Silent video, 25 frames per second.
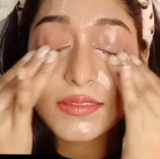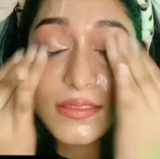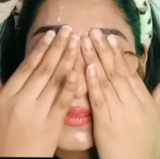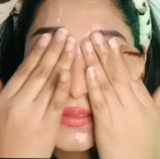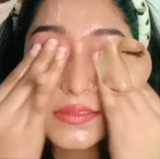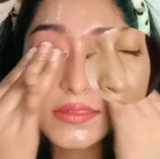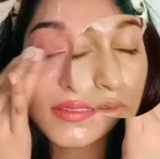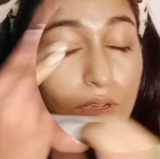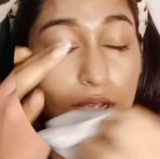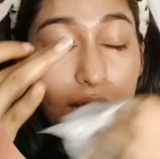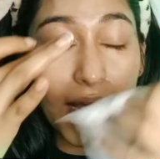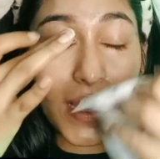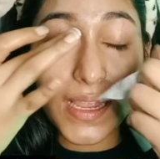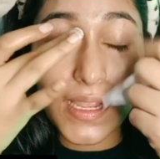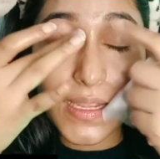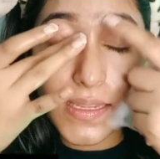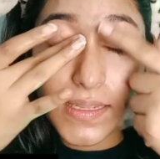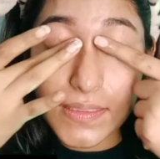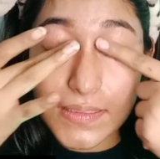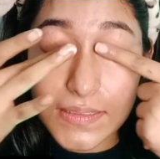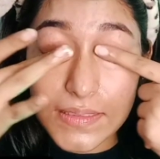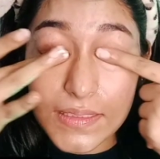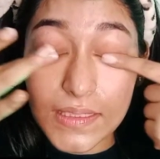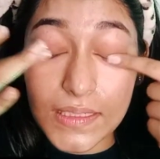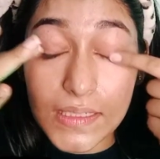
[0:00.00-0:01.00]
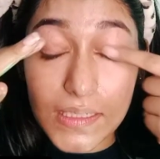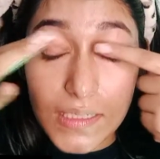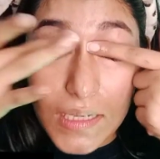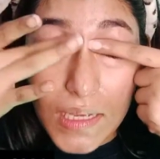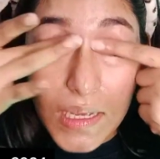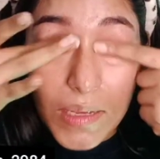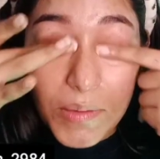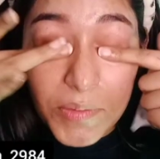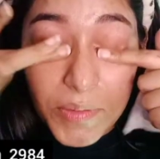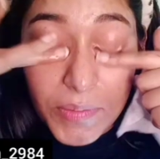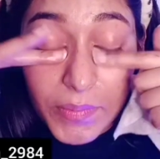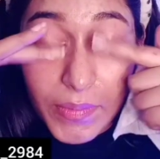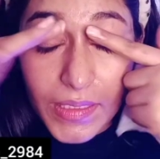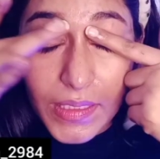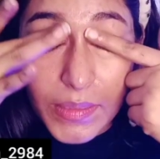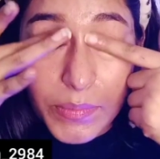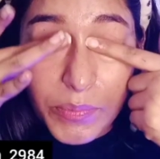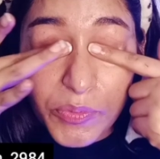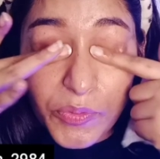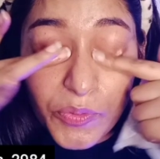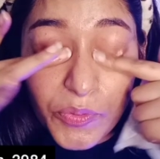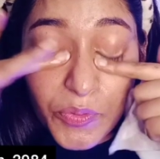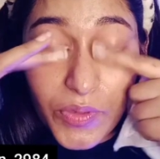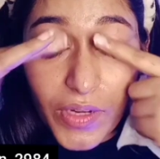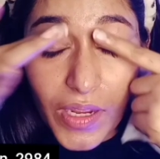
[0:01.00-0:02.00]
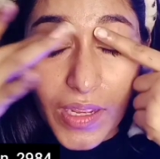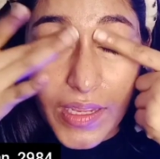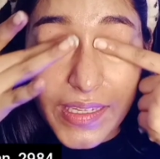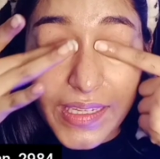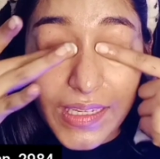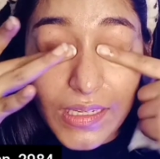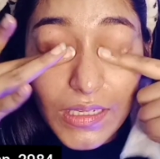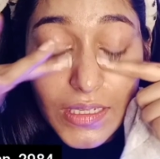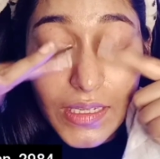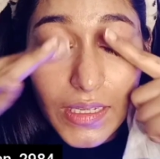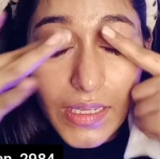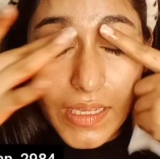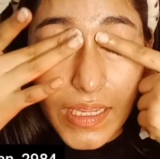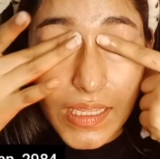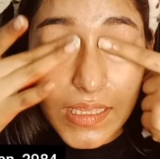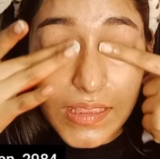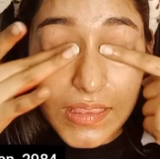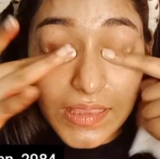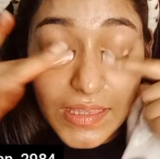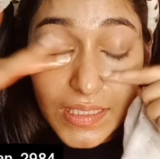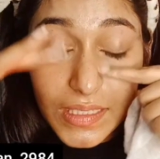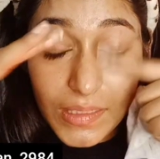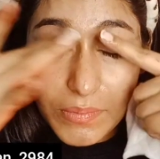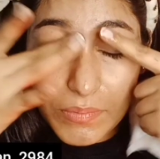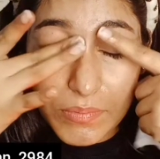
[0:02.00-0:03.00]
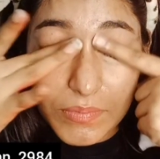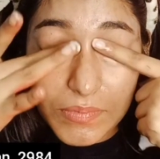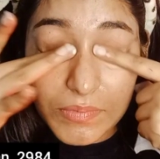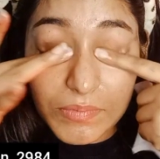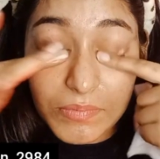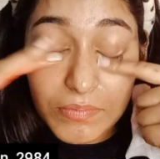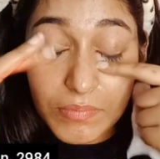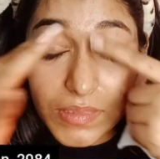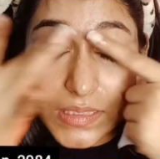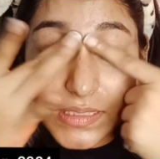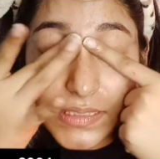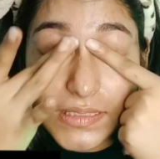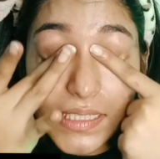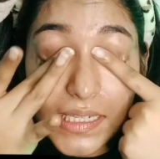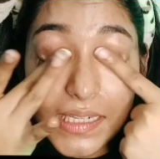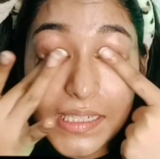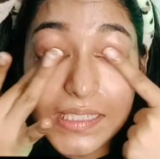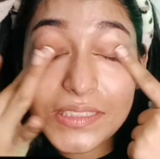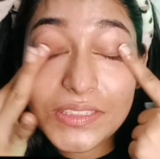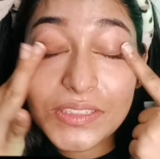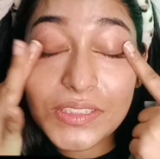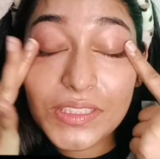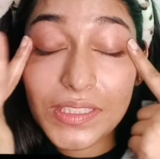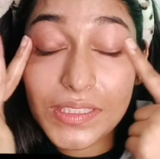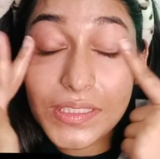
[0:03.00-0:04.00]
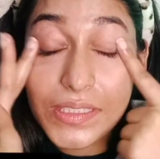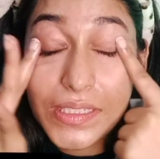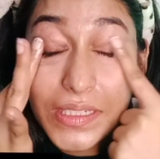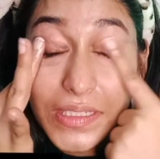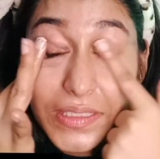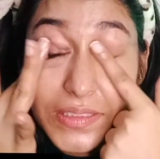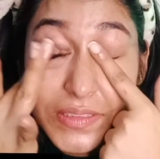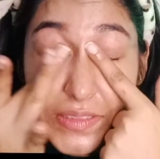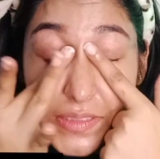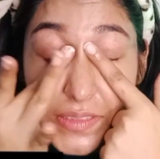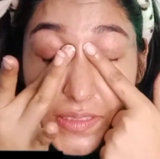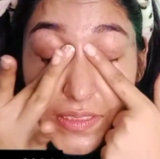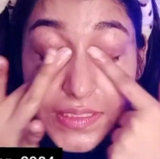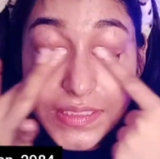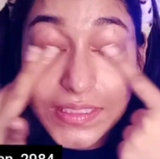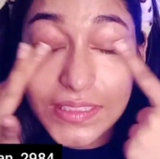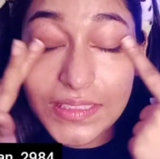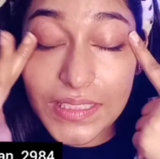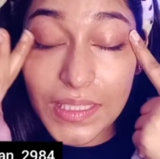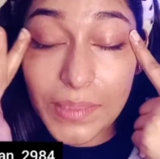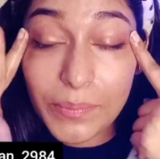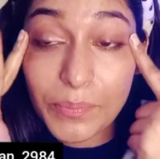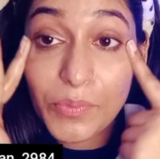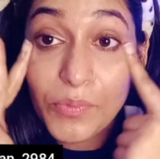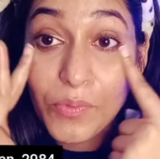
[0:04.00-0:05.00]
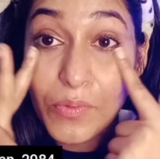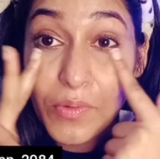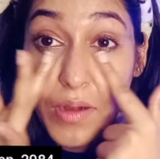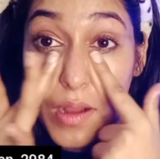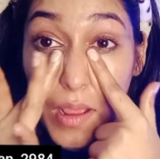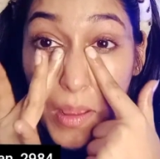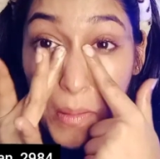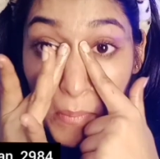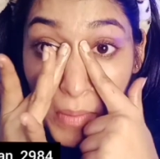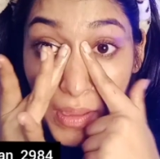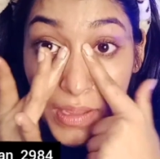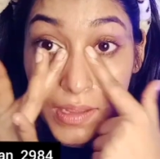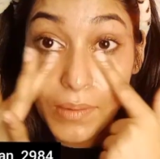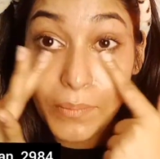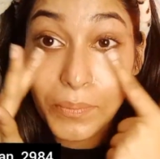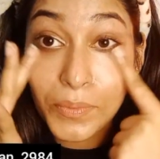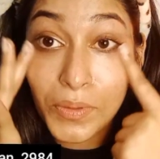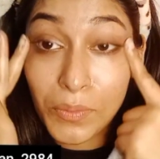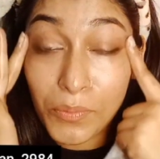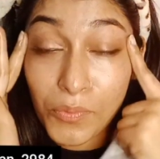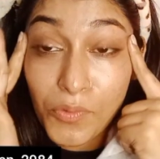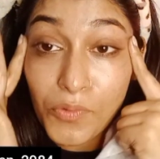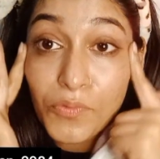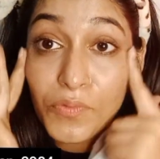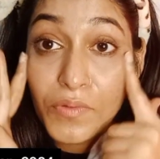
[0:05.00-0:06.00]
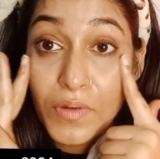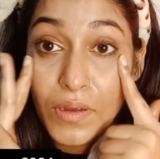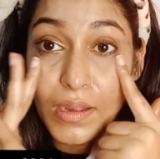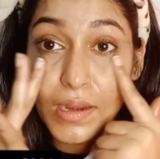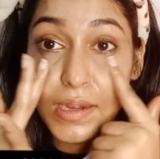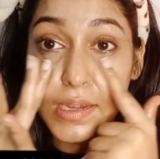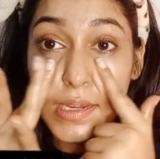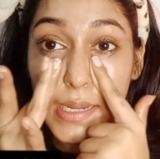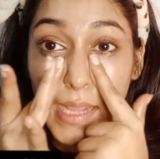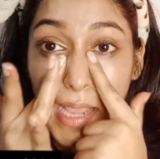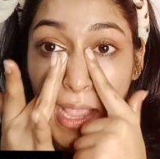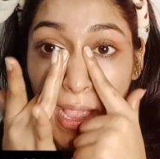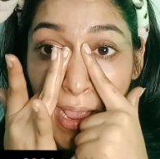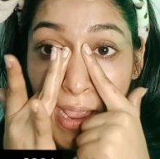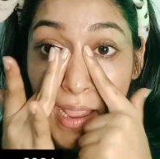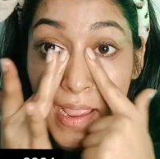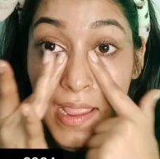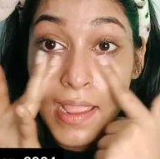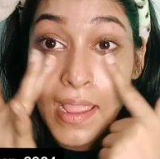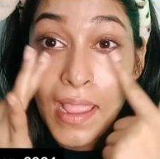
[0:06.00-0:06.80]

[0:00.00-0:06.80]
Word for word: सो so गाइस uh, अभी मैंने पूरा ये एकदम मसाज करके अच्छे से पूरा मेकअप रिमूव कर लिया है